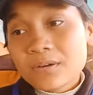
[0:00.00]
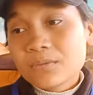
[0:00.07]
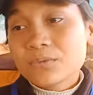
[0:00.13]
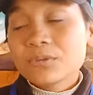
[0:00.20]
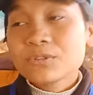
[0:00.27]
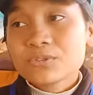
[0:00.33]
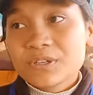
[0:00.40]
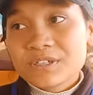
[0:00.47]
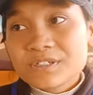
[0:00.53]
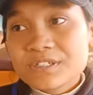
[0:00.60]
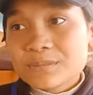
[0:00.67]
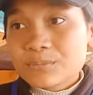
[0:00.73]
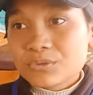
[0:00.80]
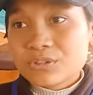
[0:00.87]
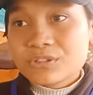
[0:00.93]
वो स्वर्ग
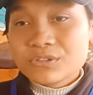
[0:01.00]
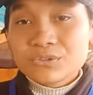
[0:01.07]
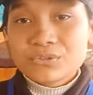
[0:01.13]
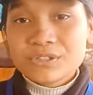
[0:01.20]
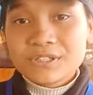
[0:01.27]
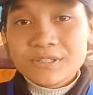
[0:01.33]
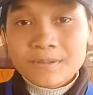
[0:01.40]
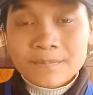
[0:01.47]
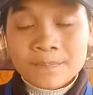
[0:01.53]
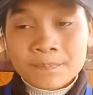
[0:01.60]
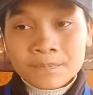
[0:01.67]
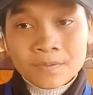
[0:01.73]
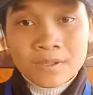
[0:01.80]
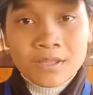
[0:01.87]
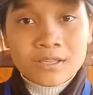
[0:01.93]
से बोलती होगी
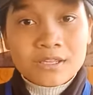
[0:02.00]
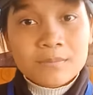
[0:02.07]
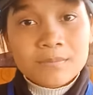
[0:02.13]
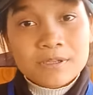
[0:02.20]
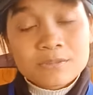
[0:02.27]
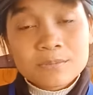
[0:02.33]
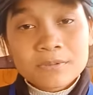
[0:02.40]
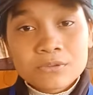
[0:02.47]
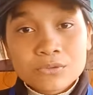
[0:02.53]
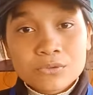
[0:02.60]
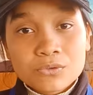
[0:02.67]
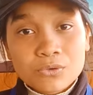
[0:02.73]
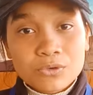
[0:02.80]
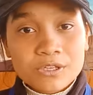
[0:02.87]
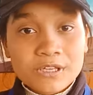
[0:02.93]
कि बचपन तो
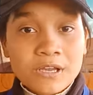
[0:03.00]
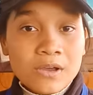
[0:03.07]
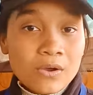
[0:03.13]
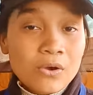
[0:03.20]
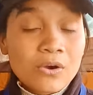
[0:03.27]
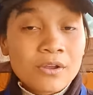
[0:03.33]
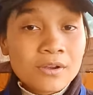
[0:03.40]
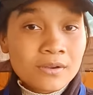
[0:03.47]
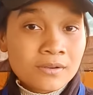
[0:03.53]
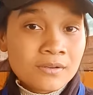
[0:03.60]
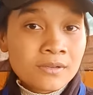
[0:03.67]
खो गया और